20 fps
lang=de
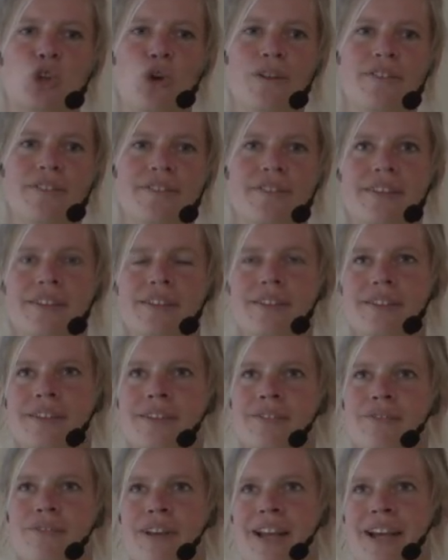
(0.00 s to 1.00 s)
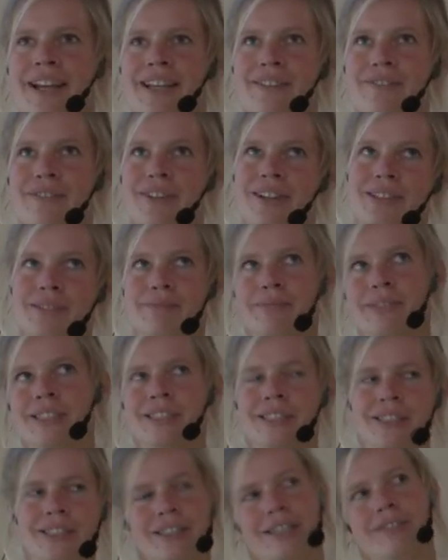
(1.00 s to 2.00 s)
geschlossen sind. Vielleicht, weil ich
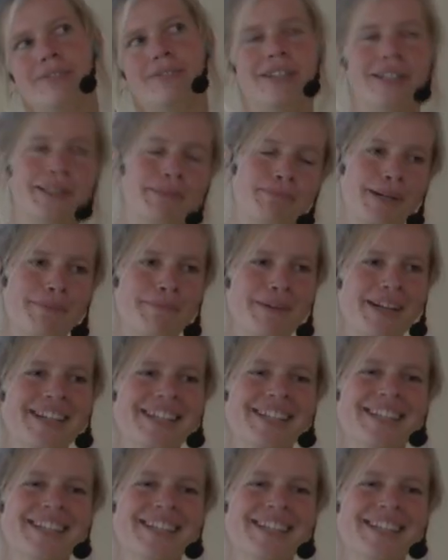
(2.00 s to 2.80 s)
mich in den Chef verliebt habe.